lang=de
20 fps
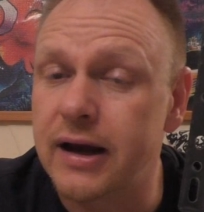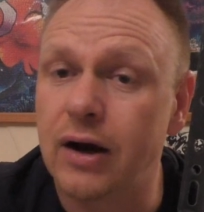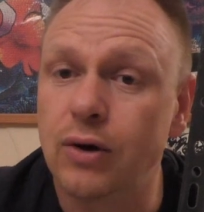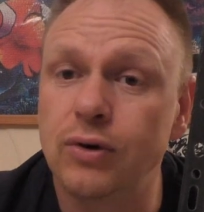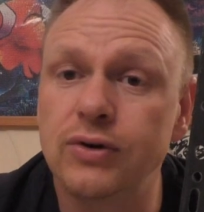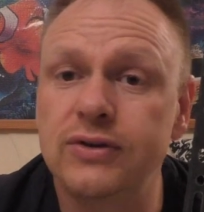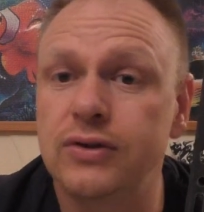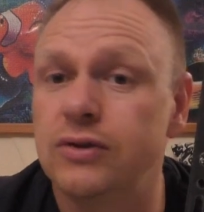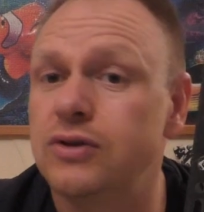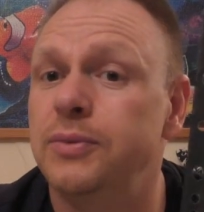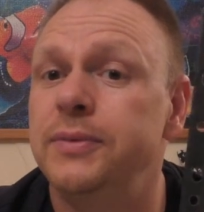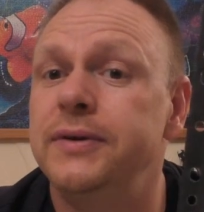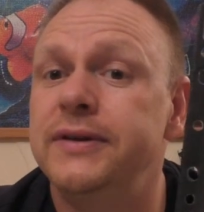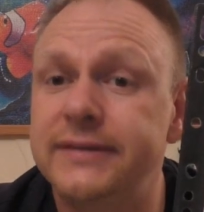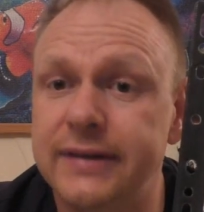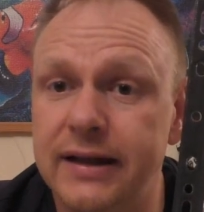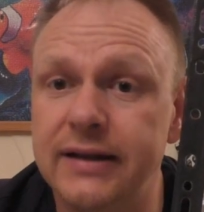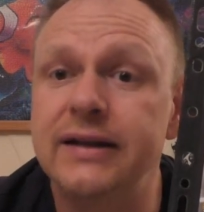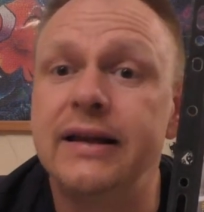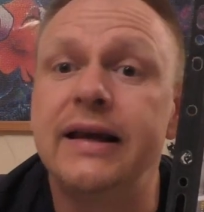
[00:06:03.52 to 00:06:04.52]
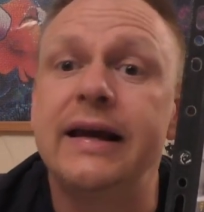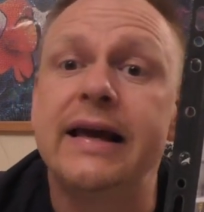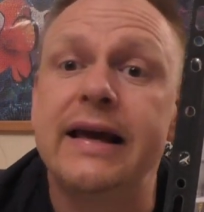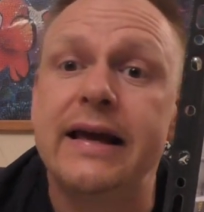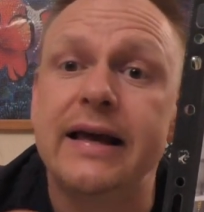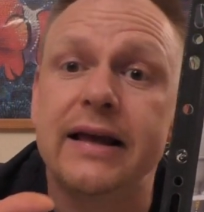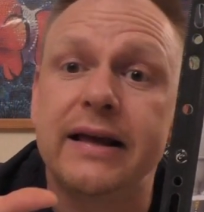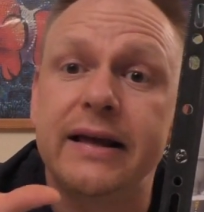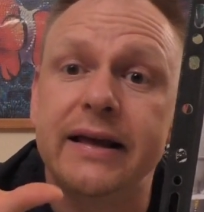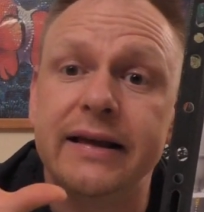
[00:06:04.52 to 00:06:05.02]
sie heraus, zumindest dann
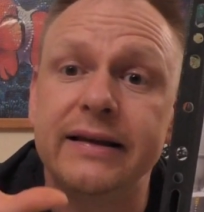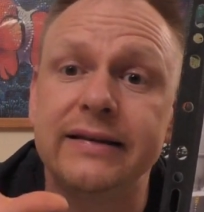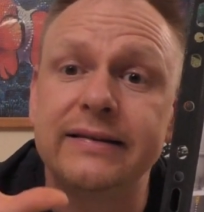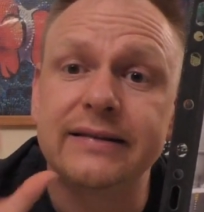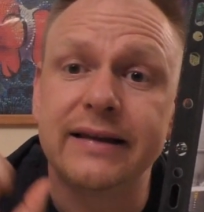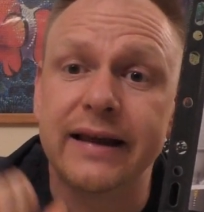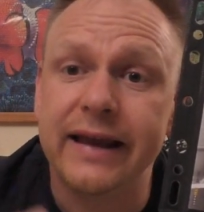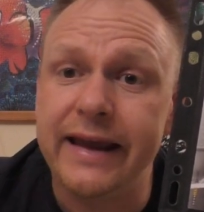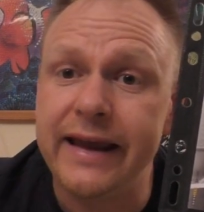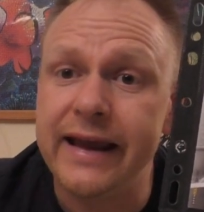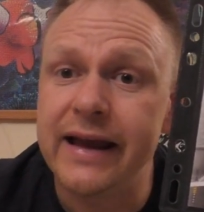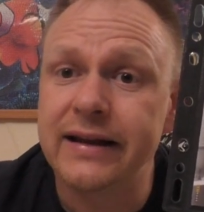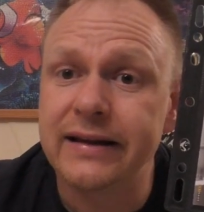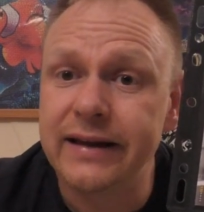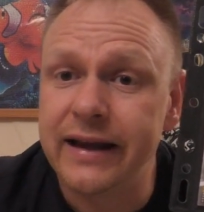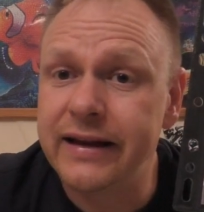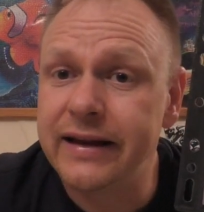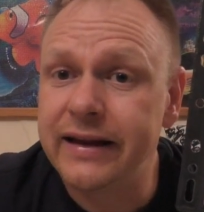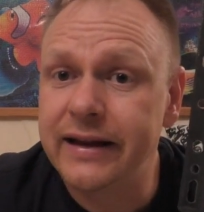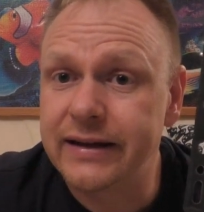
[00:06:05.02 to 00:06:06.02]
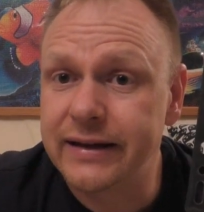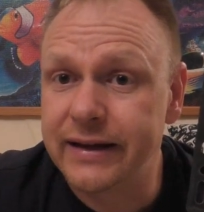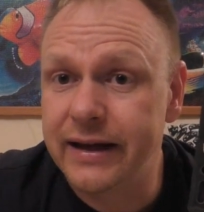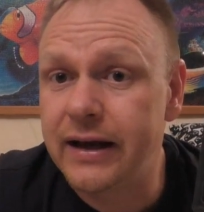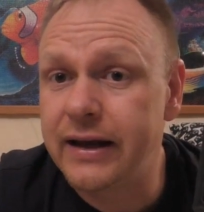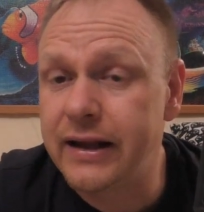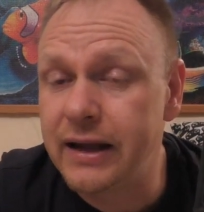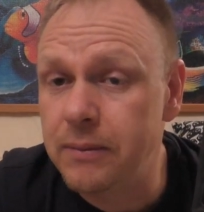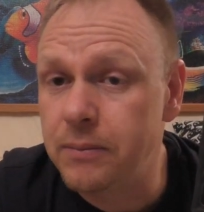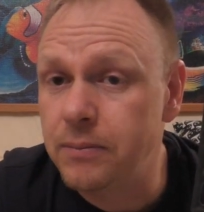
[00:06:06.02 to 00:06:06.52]
ist er derjenige,
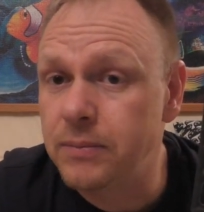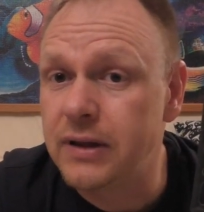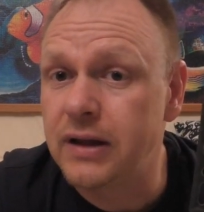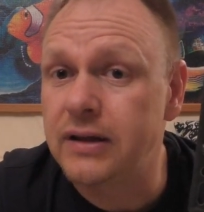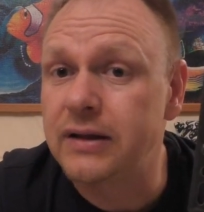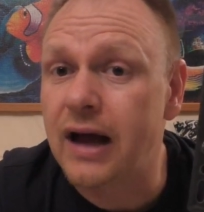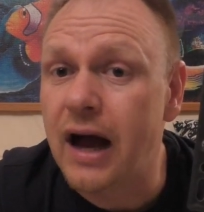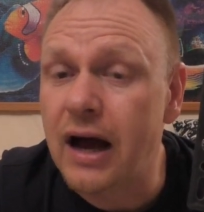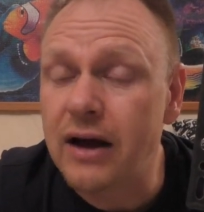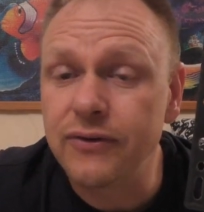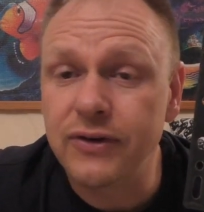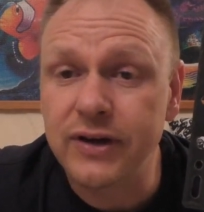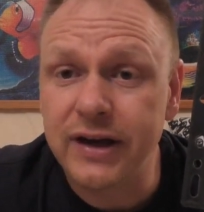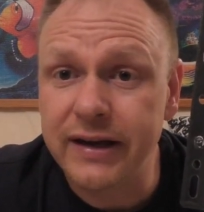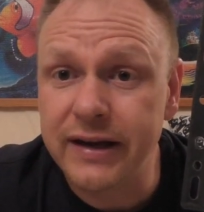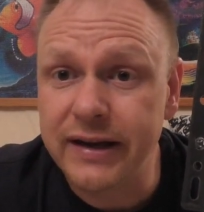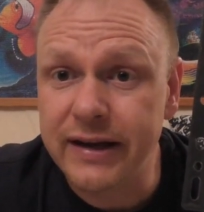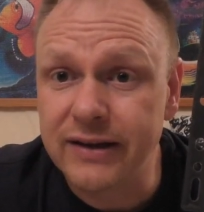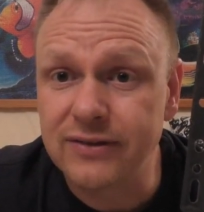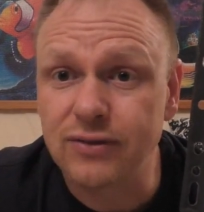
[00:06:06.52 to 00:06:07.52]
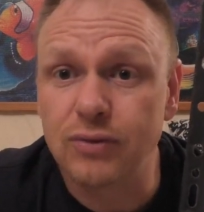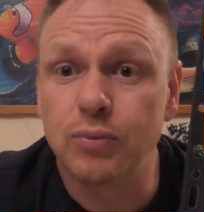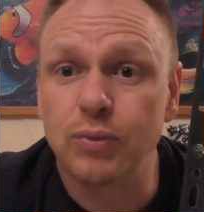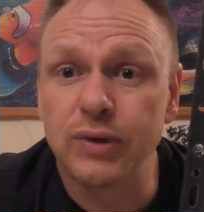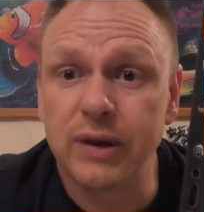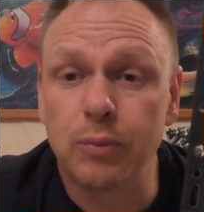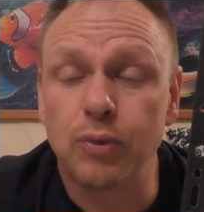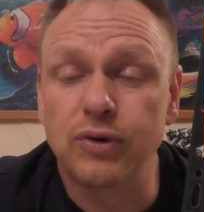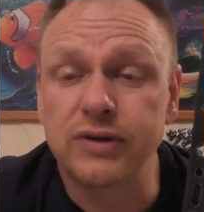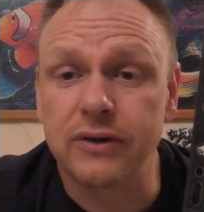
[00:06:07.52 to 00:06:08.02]
der eben der Tatverdächtige ist
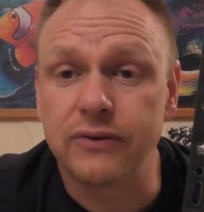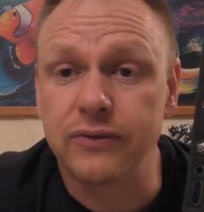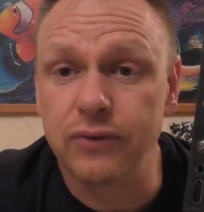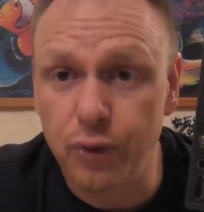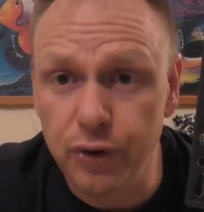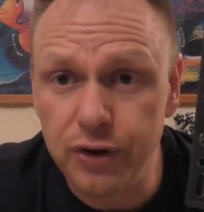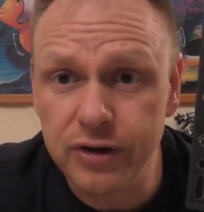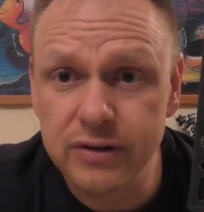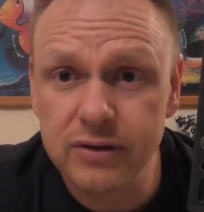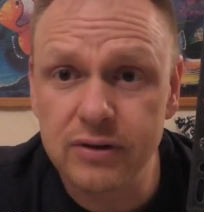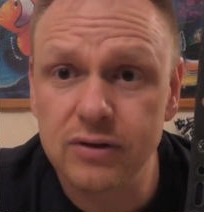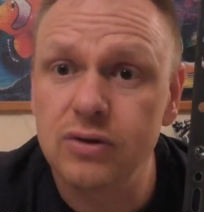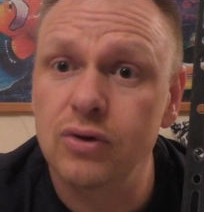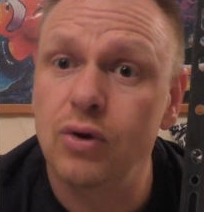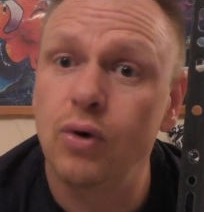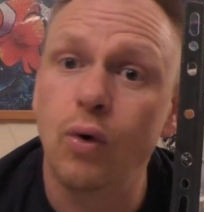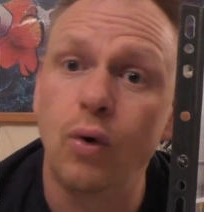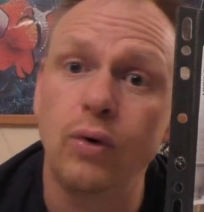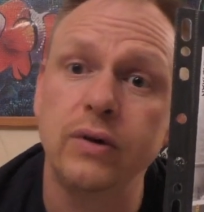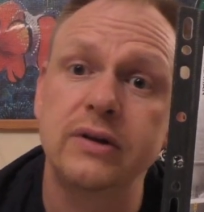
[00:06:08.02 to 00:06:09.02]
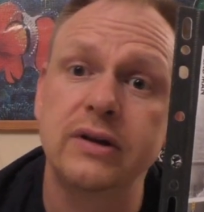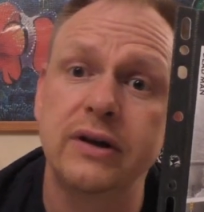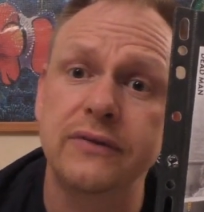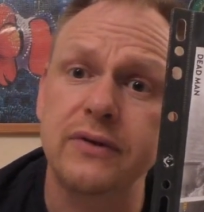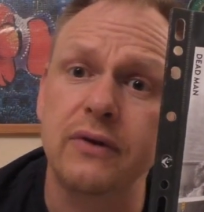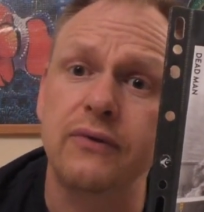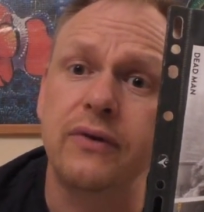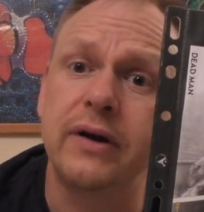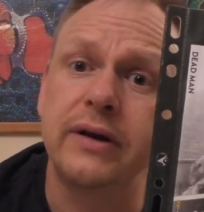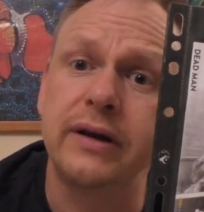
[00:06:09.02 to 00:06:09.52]
und er muss dann flüchten und
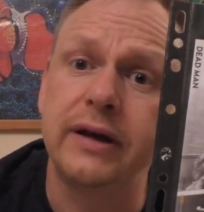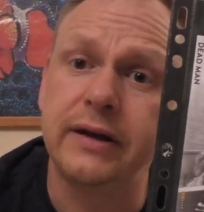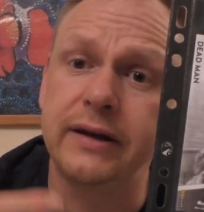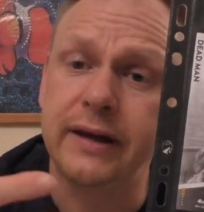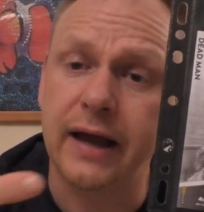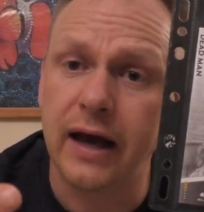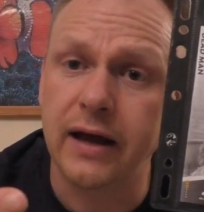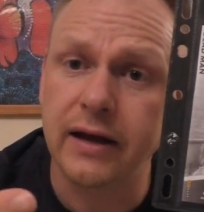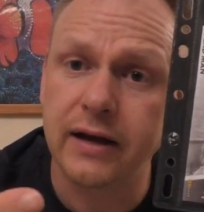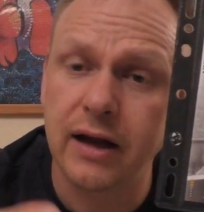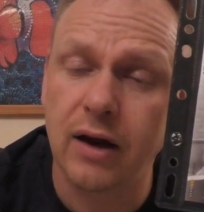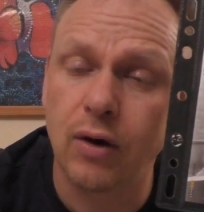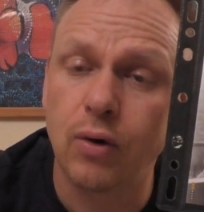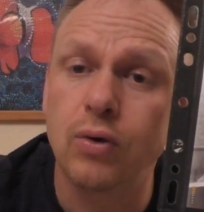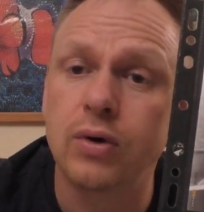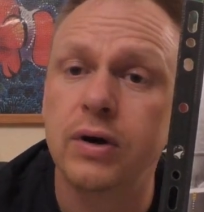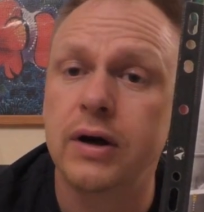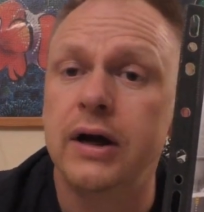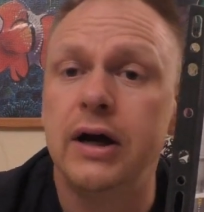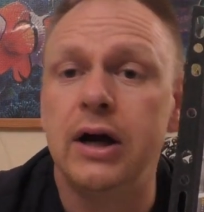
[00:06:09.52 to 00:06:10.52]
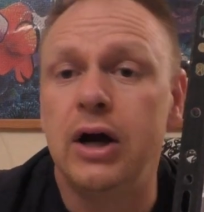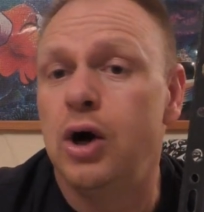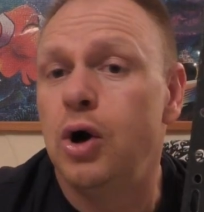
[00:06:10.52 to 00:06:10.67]
trifft auf einen Indianer auch